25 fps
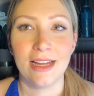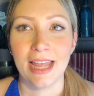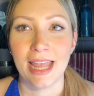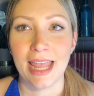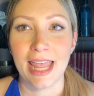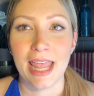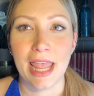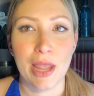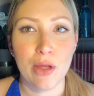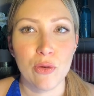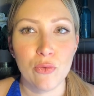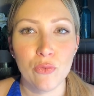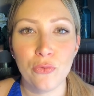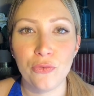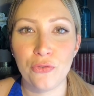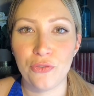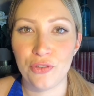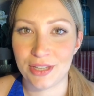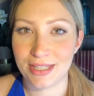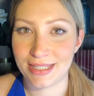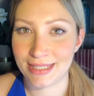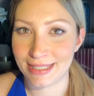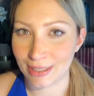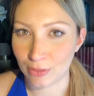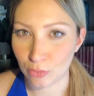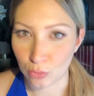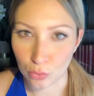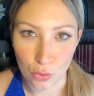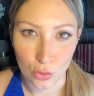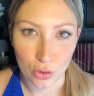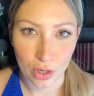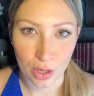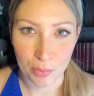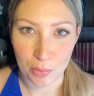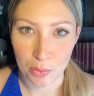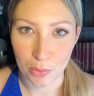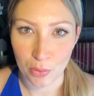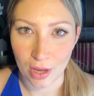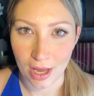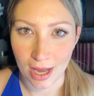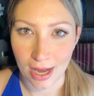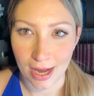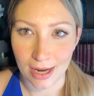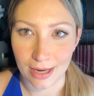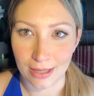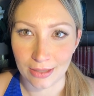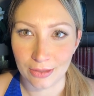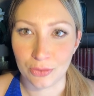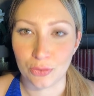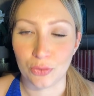è un fissatore più che
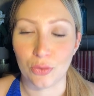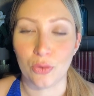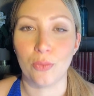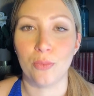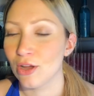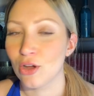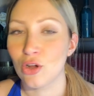altro.